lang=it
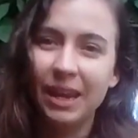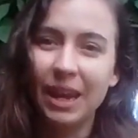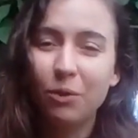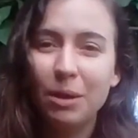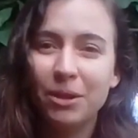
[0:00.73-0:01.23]

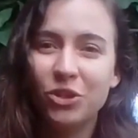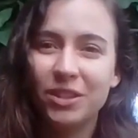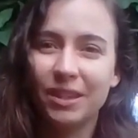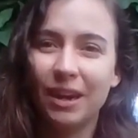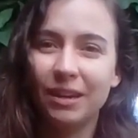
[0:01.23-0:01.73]
Lauree
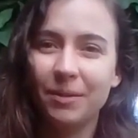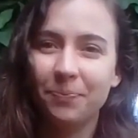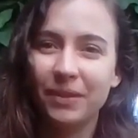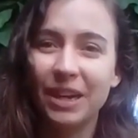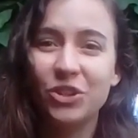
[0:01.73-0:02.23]
magistrali,
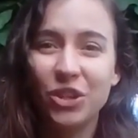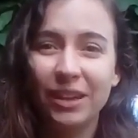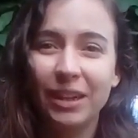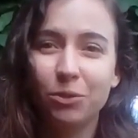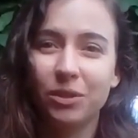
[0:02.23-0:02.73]

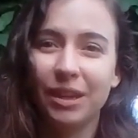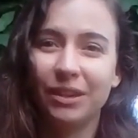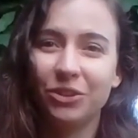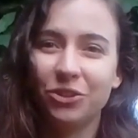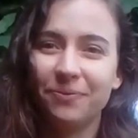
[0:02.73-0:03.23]
accendi il tuo
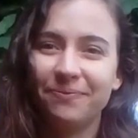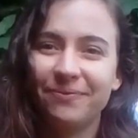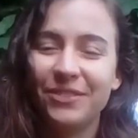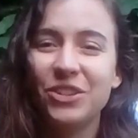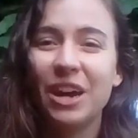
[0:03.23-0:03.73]
talento.
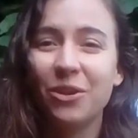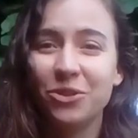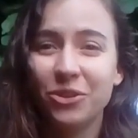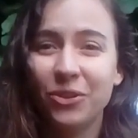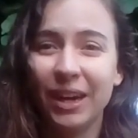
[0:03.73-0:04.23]
Ciao,
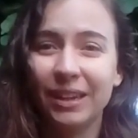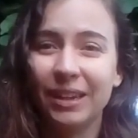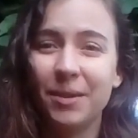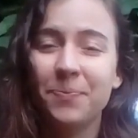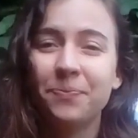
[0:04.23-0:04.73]
sono
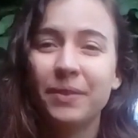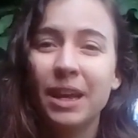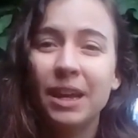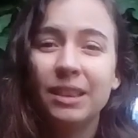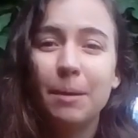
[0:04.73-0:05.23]
Anna.
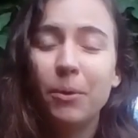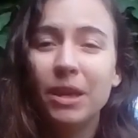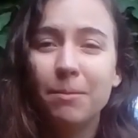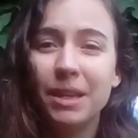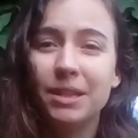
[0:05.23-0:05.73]
Da
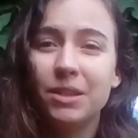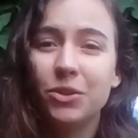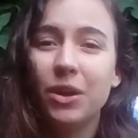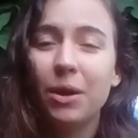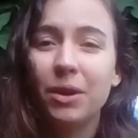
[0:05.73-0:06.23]
pochi mesi
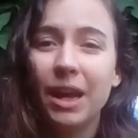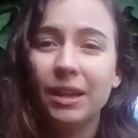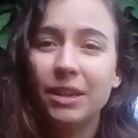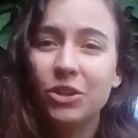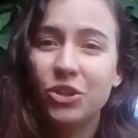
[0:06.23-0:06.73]
sono
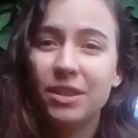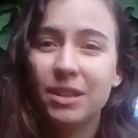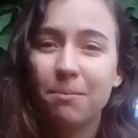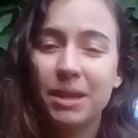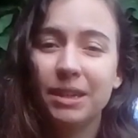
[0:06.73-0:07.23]
laureata in scienze
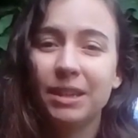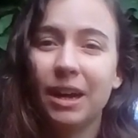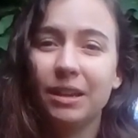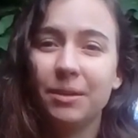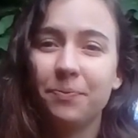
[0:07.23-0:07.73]

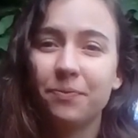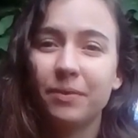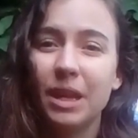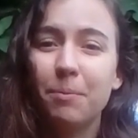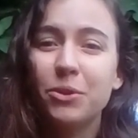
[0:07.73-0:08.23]
ambientali
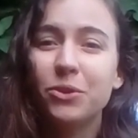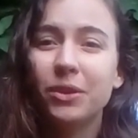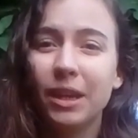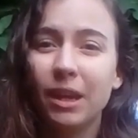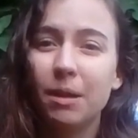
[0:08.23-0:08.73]
e posso
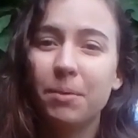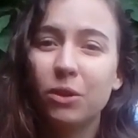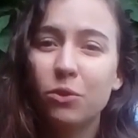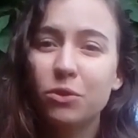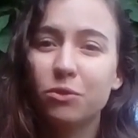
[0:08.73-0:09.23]
dire che il
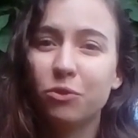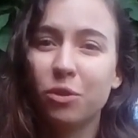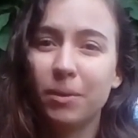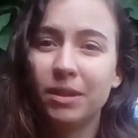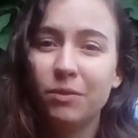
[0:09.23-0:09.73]
percorso
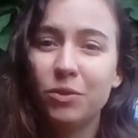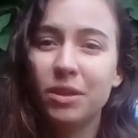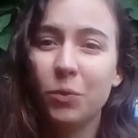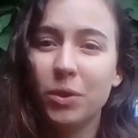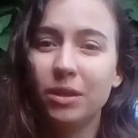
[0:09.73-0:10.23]
formativo
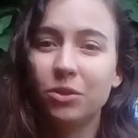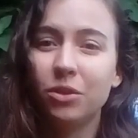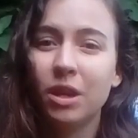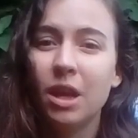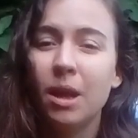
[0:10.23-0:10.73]
seguito
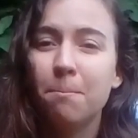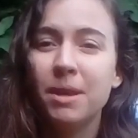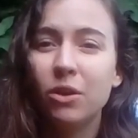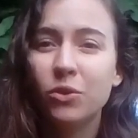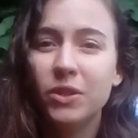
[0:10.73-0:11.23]
mi
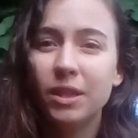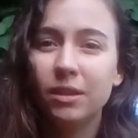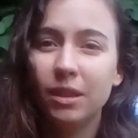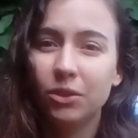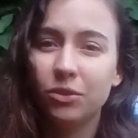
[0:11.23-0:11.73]
ha
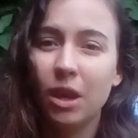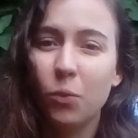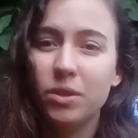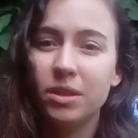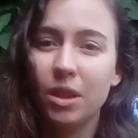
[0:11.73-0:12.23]
consentito di
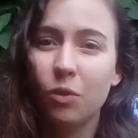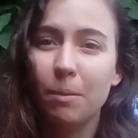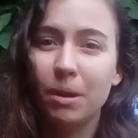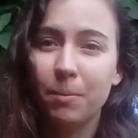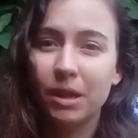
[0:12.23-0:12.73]
acquisire una
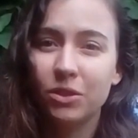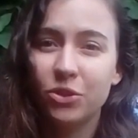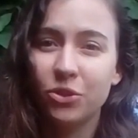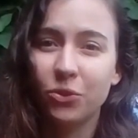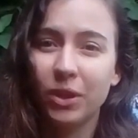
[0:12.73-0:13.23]

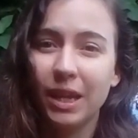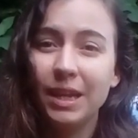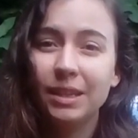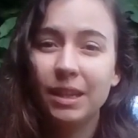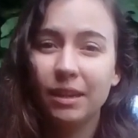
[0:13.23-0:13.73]
preparazione
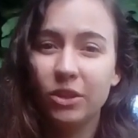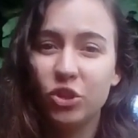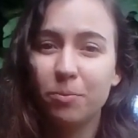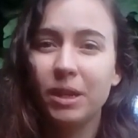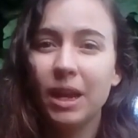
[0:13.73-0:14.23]

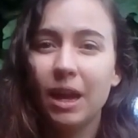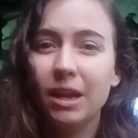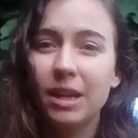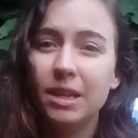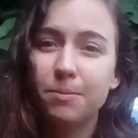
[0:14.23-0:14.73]

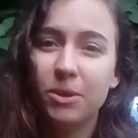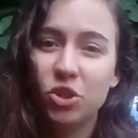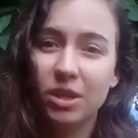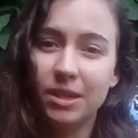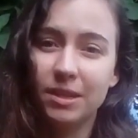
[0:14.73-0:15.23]
interdisciplinare e
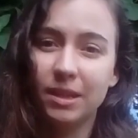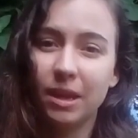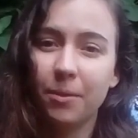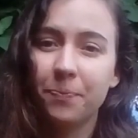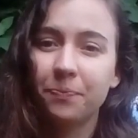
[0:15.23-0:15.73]

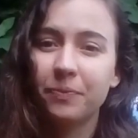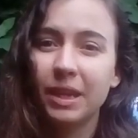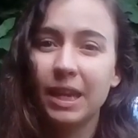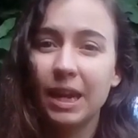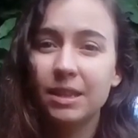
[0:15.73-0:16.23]
specialistica,
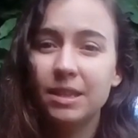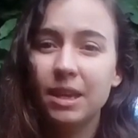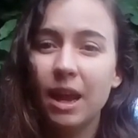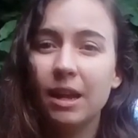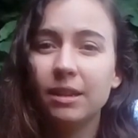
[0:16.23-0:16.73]

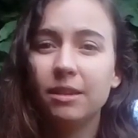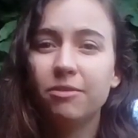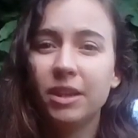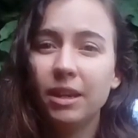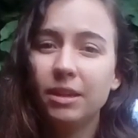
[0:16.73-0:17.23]
grazie alle
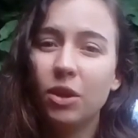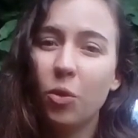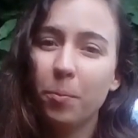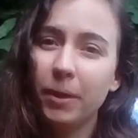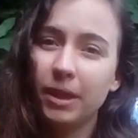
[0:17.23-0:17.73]
differenti
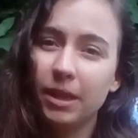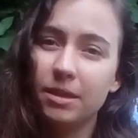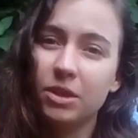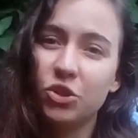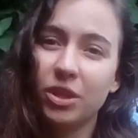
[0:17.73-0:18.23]

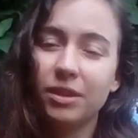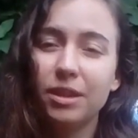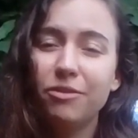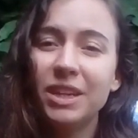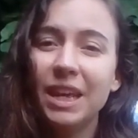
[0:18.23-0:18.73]
competenze
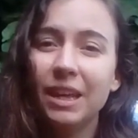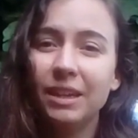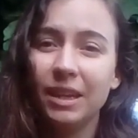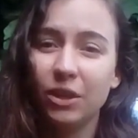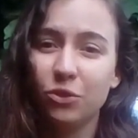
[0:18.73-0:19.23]
scientifiche
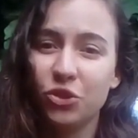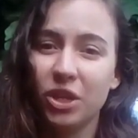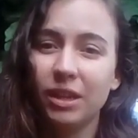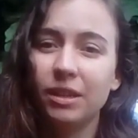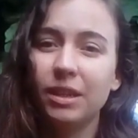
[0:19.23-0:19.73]
dei
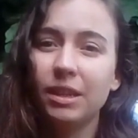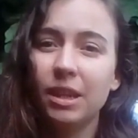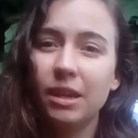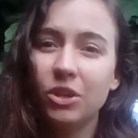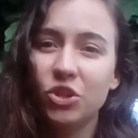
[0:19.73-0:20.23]
docenti
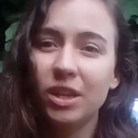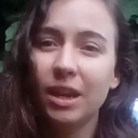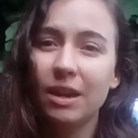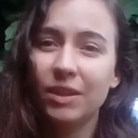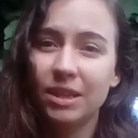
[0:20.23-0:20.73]
nella
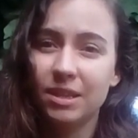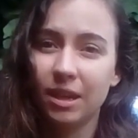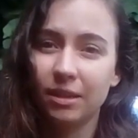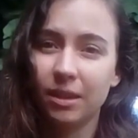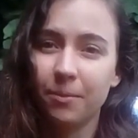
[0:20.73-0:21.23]
ricerca
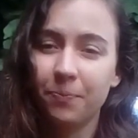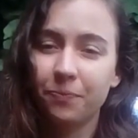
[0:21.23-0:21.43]
avanzata.